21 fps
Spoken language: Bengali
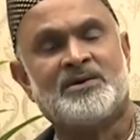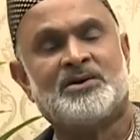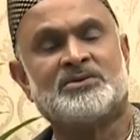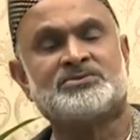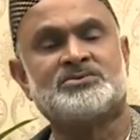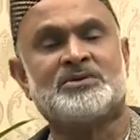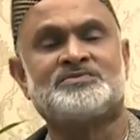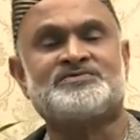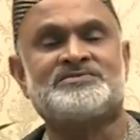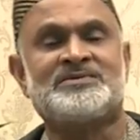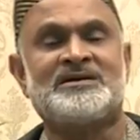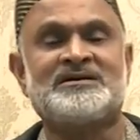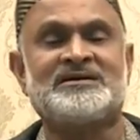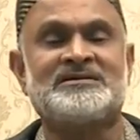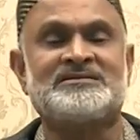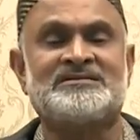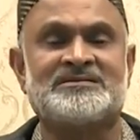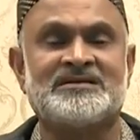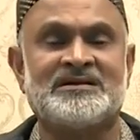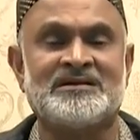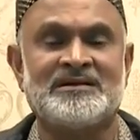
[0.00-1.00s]
অতএব সেই
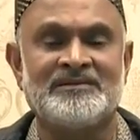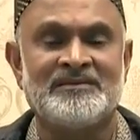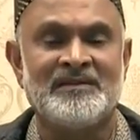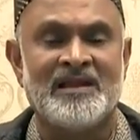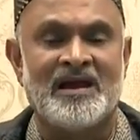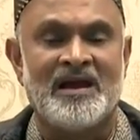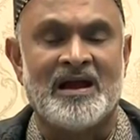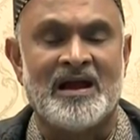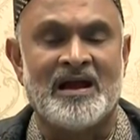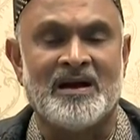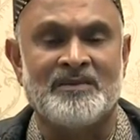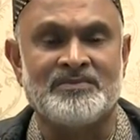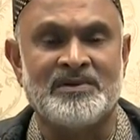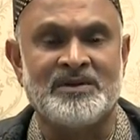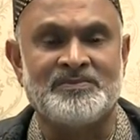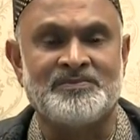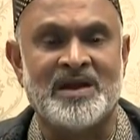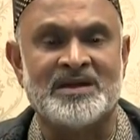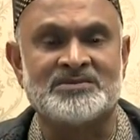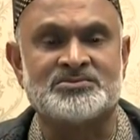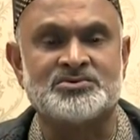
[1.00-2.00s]
ক্ষেত্রে আপনি
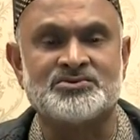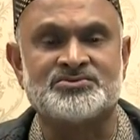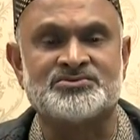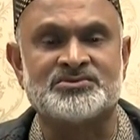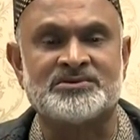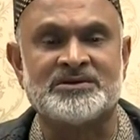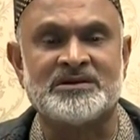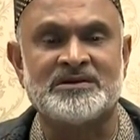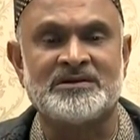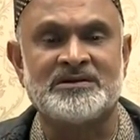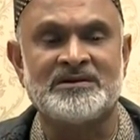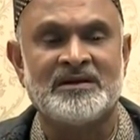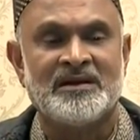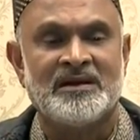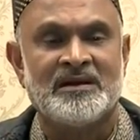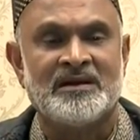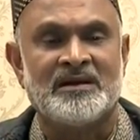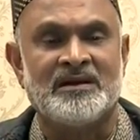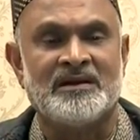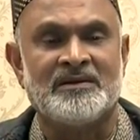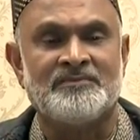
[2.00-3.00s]
ভেষজকে
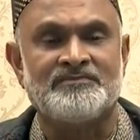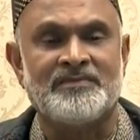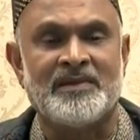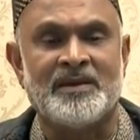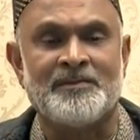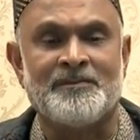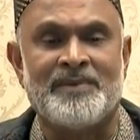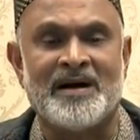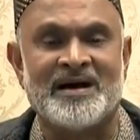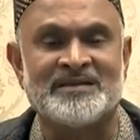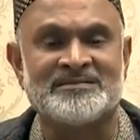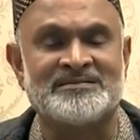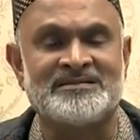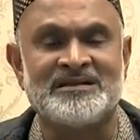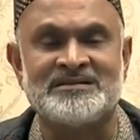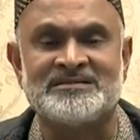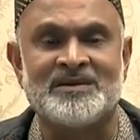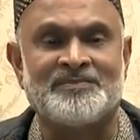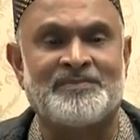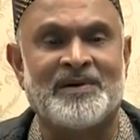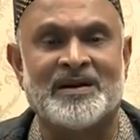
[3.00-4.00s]
বাদ
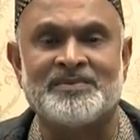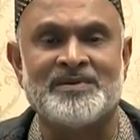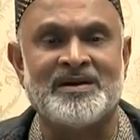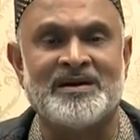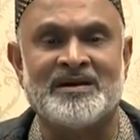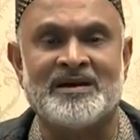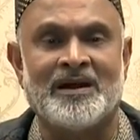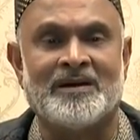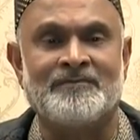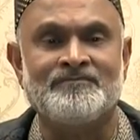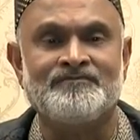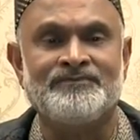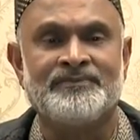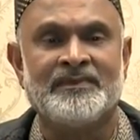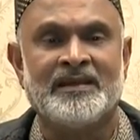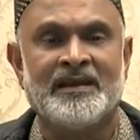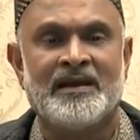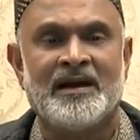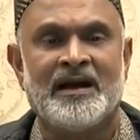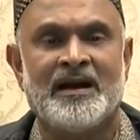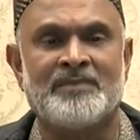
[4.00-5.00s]
দিতে পারবেন না
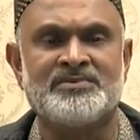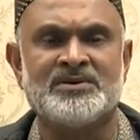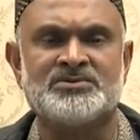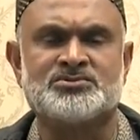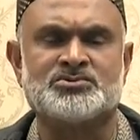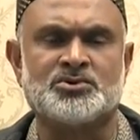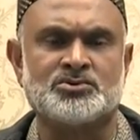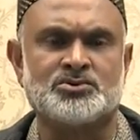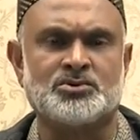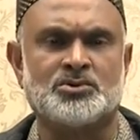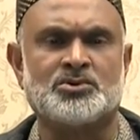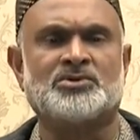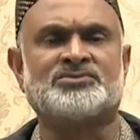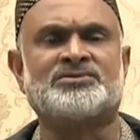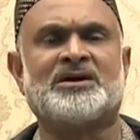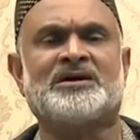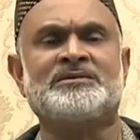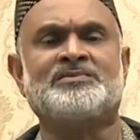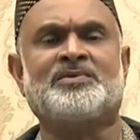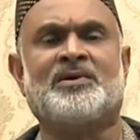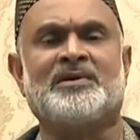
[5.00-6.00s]
আপনি যত
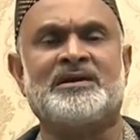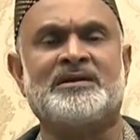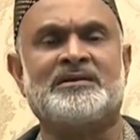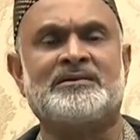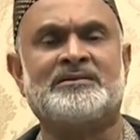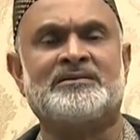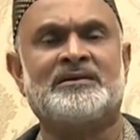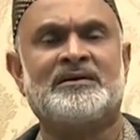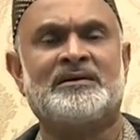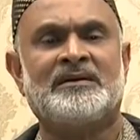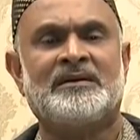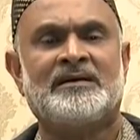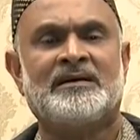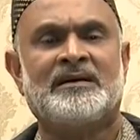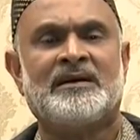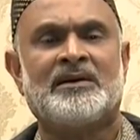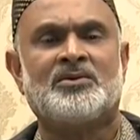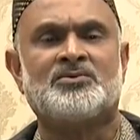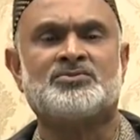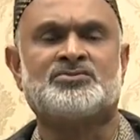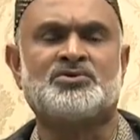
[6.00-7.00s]
কথাই বলেন
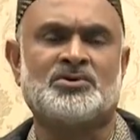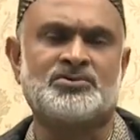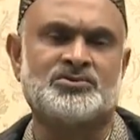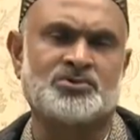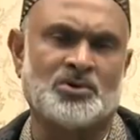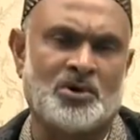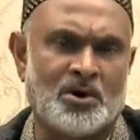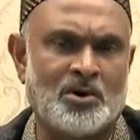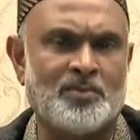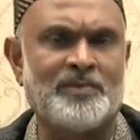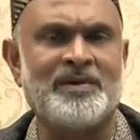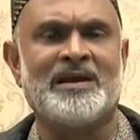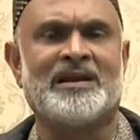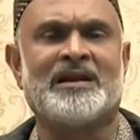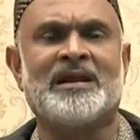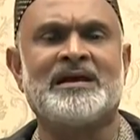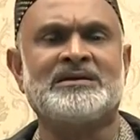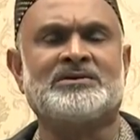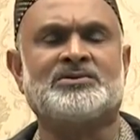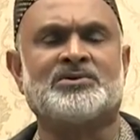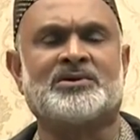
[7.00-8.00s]
যত
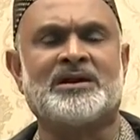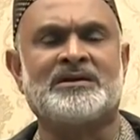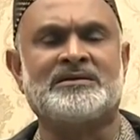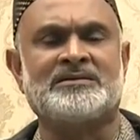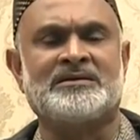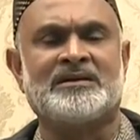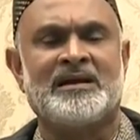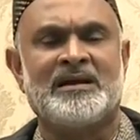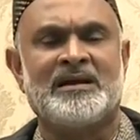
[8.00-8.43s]
অবহেলাই করেন